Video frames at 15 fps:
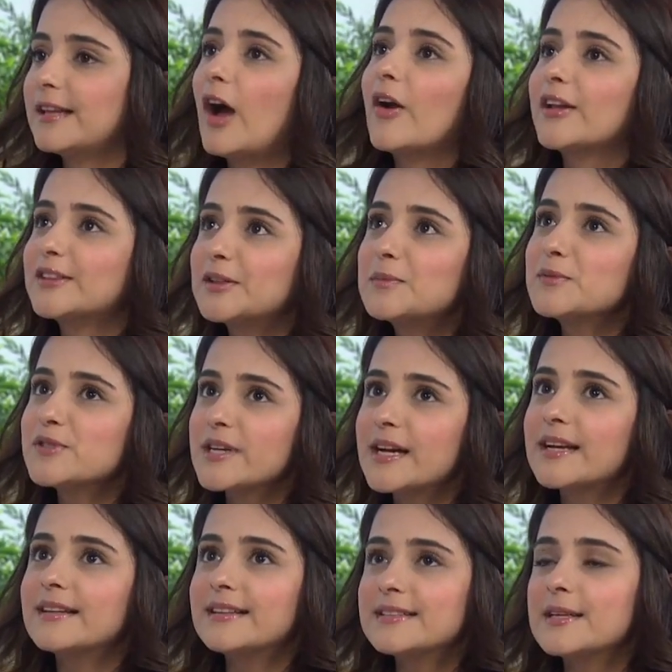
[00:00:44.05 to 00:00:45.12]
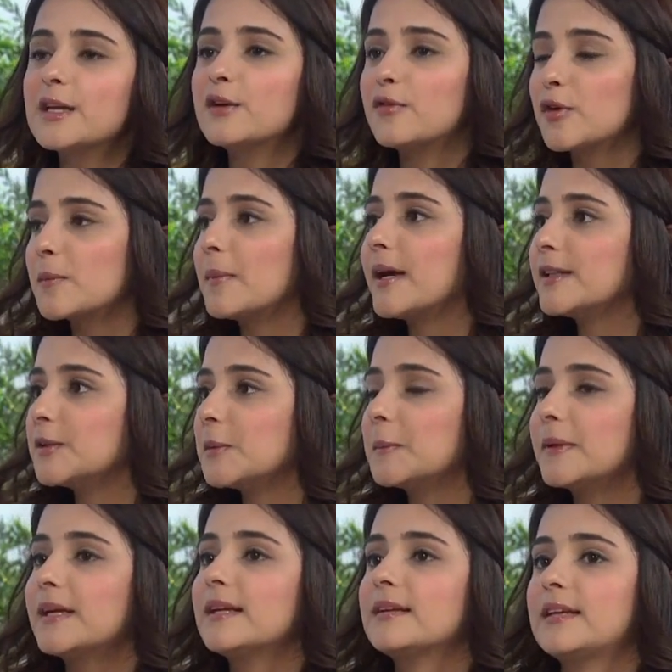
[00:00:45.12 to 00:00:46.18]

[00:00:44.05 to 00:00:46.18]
ahora tengo muchas ganas de seguir formándome,